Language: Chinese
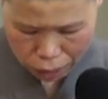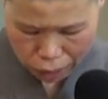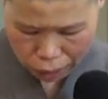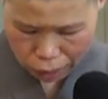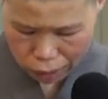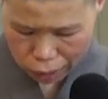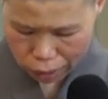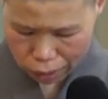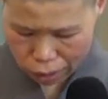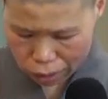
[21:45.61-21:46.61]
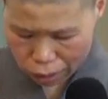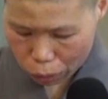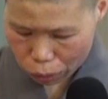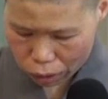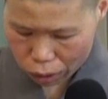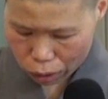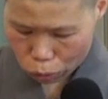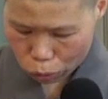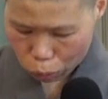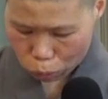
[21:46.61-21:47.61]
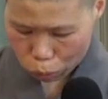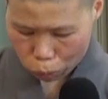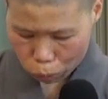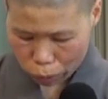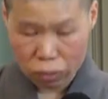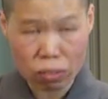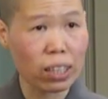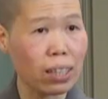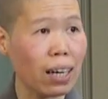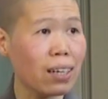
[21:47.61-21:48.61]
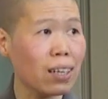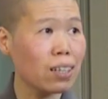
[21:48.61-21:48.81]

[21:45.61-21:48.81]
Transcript: 层层造业，种种为非啊，